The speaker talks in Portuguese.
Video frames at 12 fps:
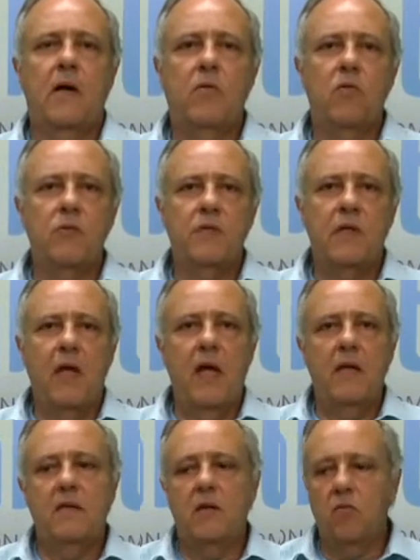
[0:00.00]

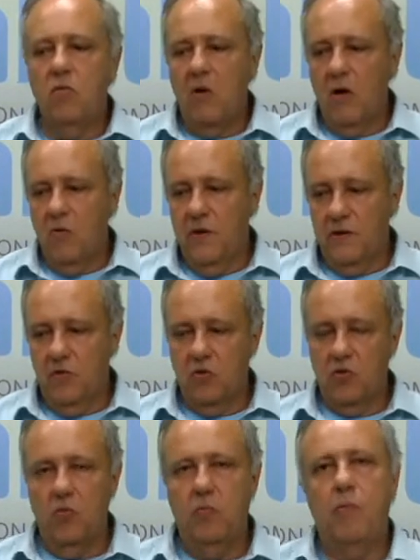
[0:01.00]
consciência, alguma coisa do seu